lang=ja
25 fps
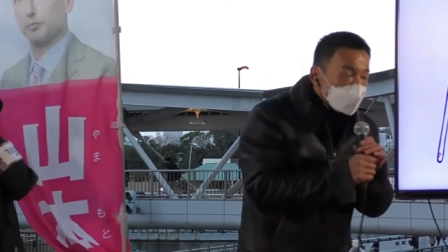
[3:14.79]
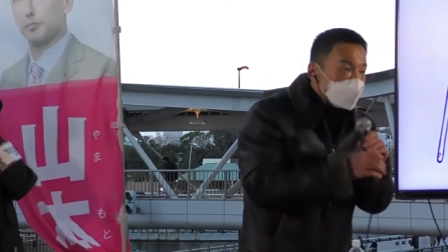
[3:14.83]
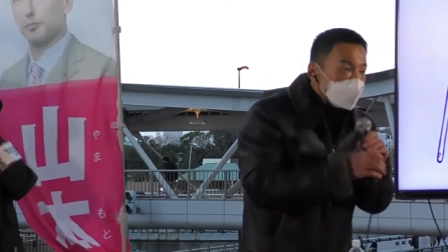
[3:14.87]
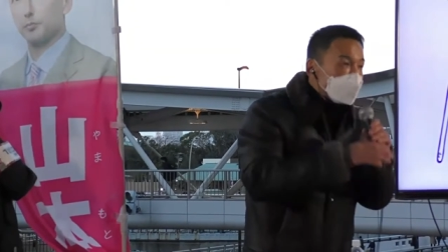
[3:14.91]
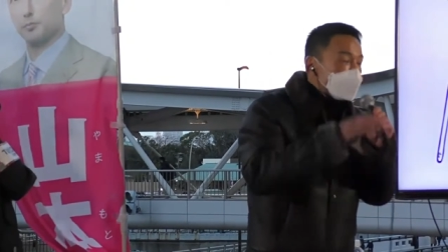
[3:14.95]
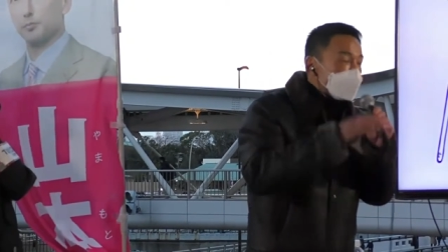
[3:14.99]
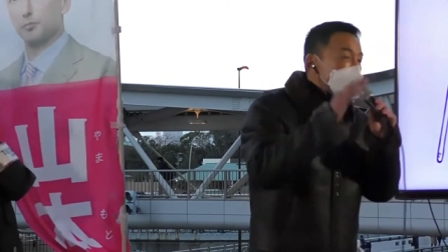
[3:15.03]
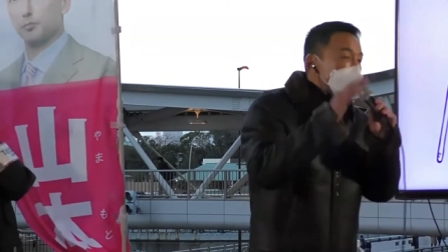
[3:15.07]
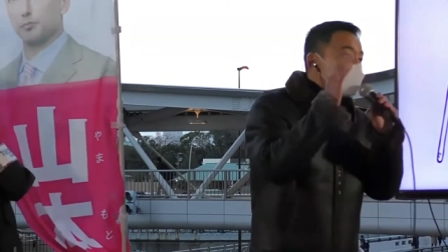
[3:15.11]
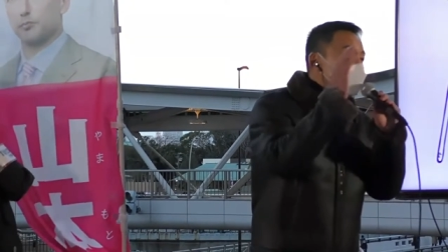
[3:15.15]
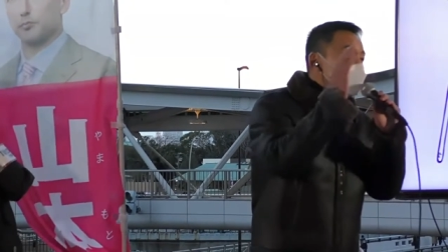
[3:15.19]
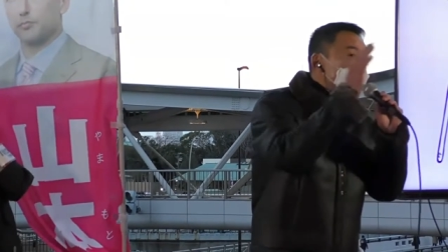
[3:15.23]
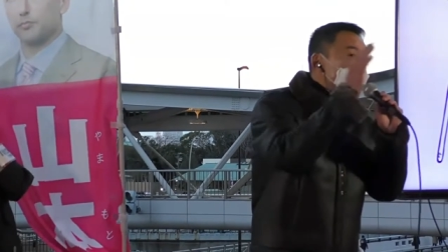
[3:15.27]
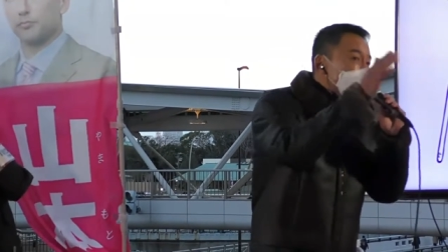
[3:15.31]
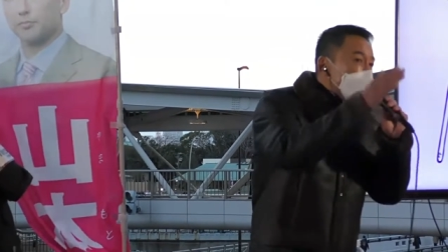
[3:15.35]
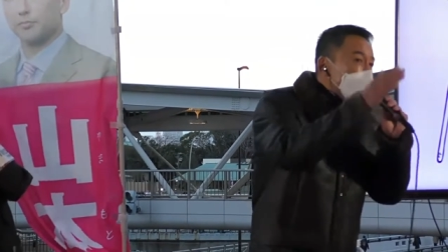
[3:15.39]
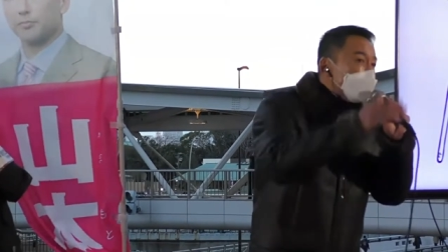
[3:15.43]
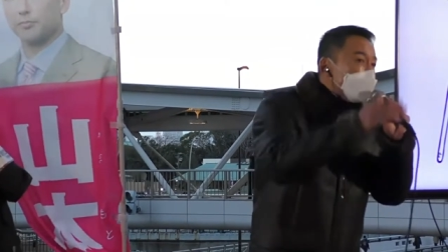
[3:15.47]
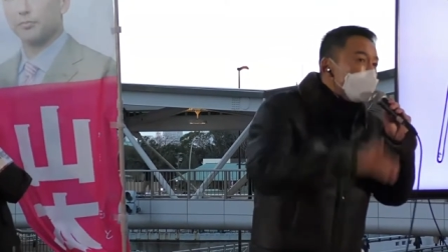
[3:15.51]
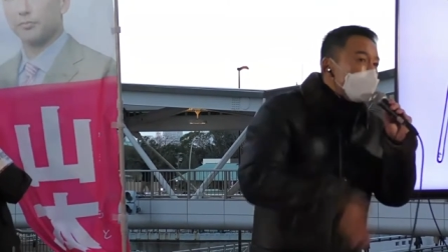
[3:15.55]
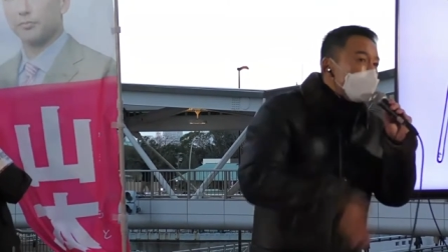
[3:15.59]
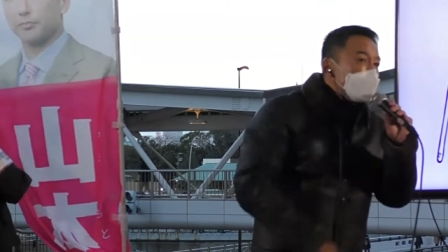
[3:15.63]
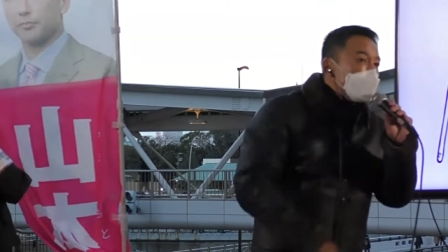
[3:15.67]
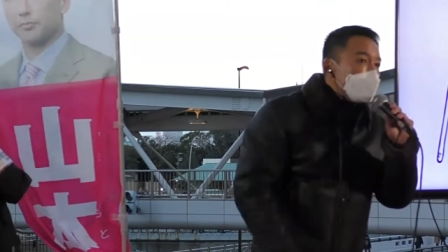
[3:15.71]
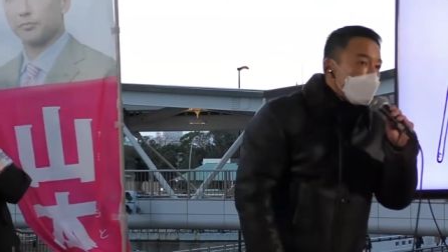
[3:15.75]
か
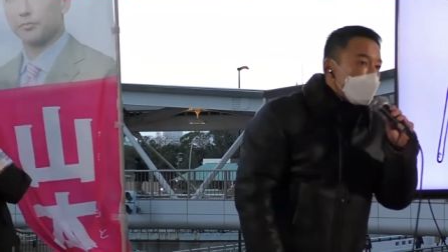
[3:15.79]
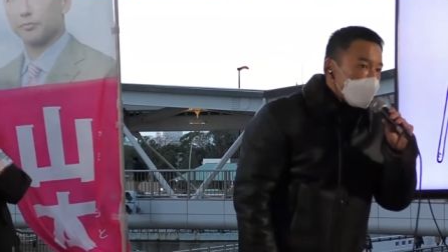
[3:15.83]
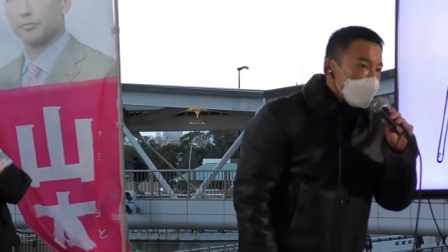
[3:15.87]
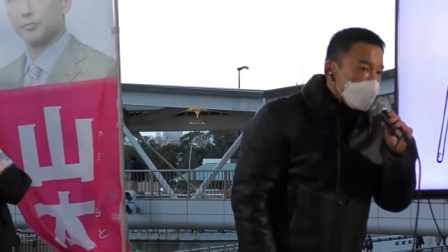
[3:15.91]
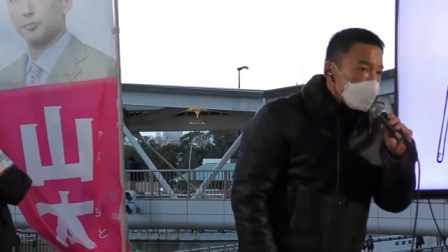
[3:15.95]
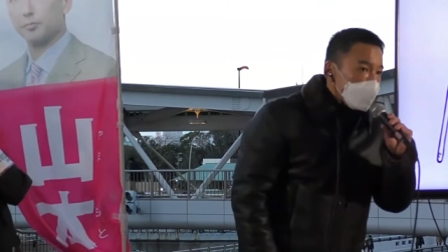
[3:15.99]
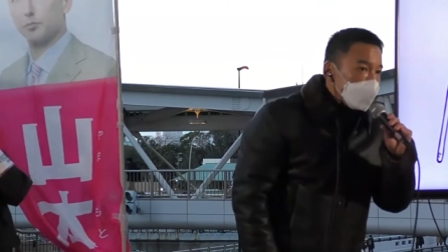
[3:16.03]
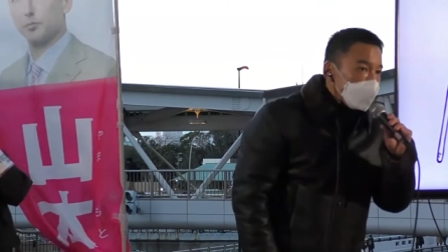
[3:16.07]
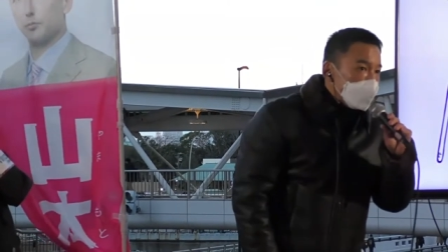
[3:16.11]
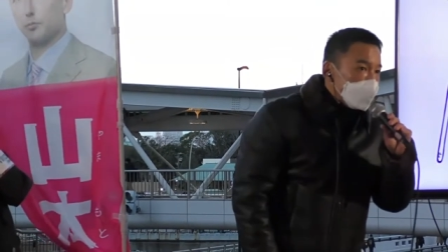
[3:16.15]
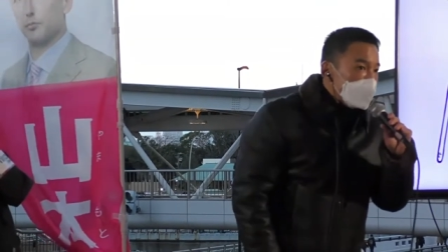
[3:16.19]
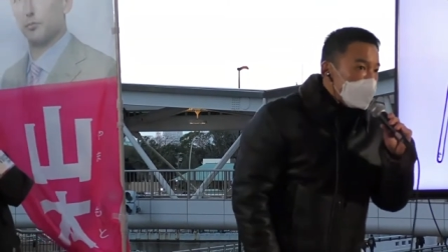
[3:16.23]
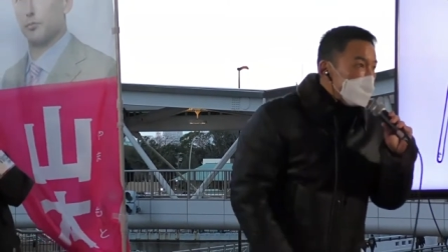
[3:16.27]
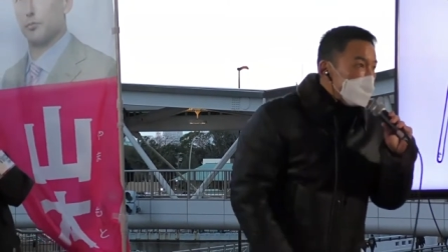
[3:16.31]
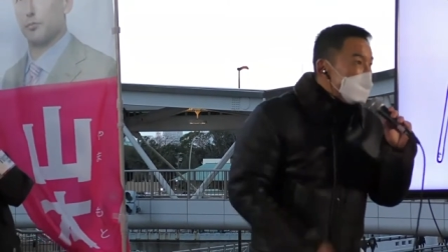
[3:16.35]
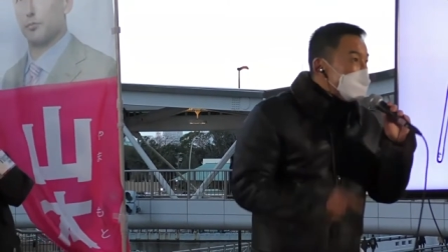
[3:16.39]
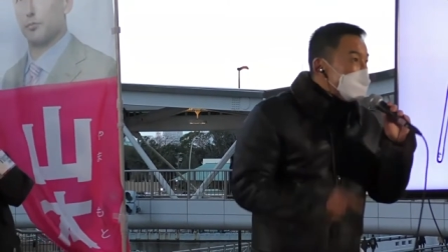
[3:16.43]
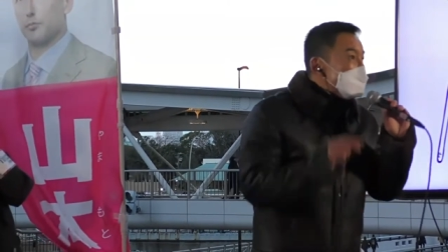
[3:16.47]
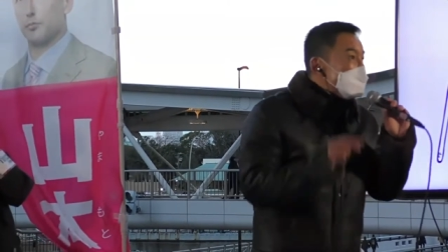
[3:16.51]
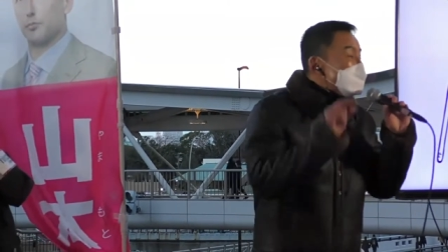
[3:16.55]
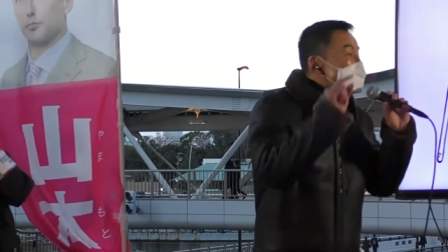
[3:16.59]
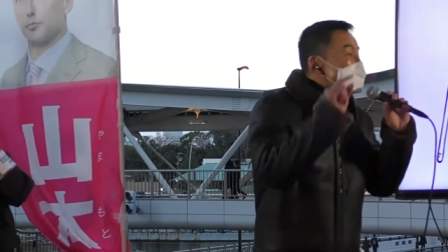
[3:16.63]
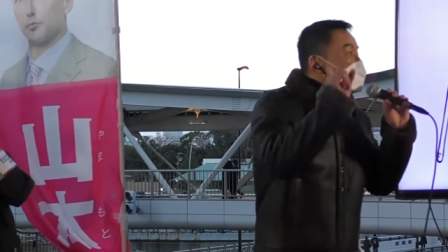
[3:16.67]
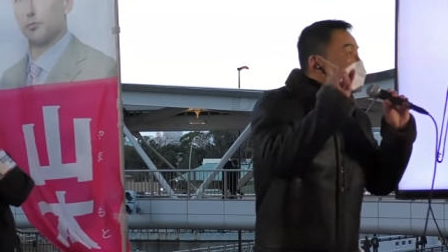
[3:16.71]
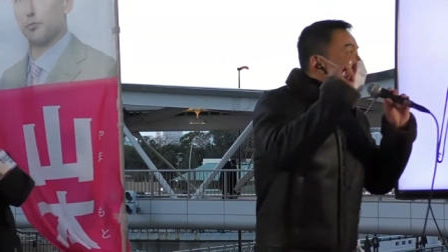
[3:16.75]
例えばです
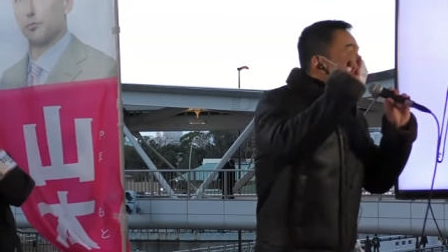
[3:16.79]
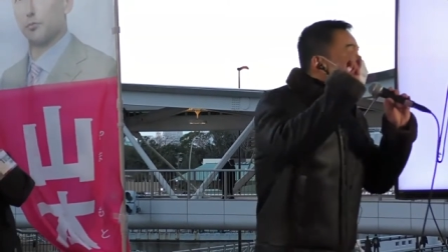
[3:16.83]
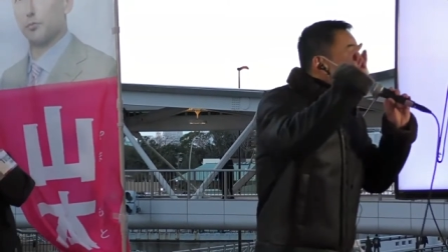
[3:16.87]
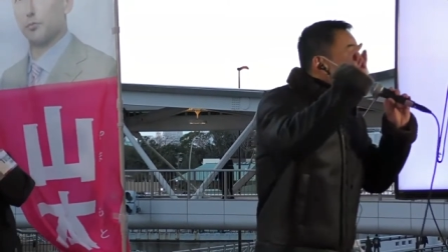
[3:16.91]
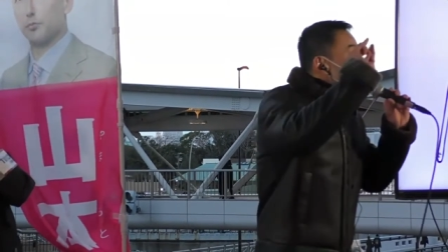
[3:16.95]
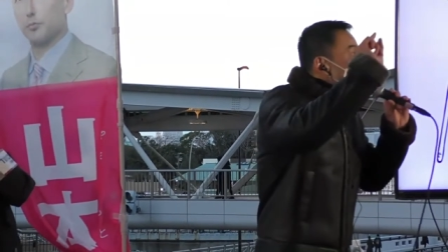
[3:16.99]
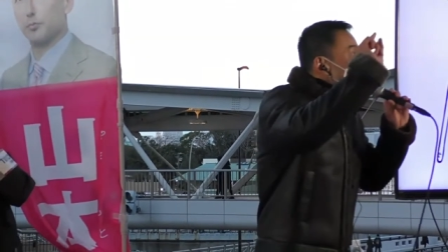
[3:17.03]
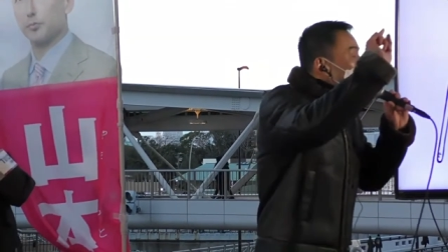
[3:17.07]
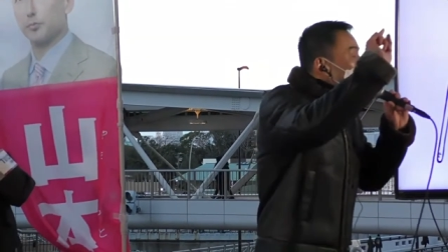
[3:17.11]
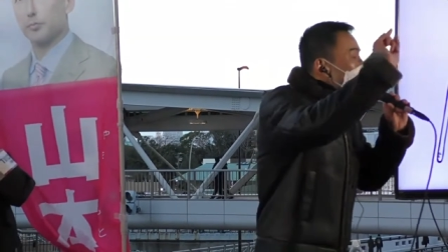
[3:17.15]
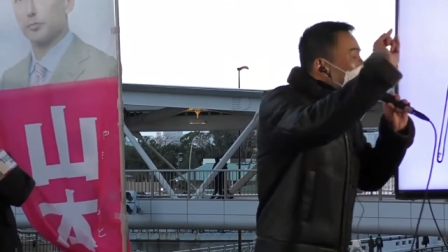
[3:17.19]
けれど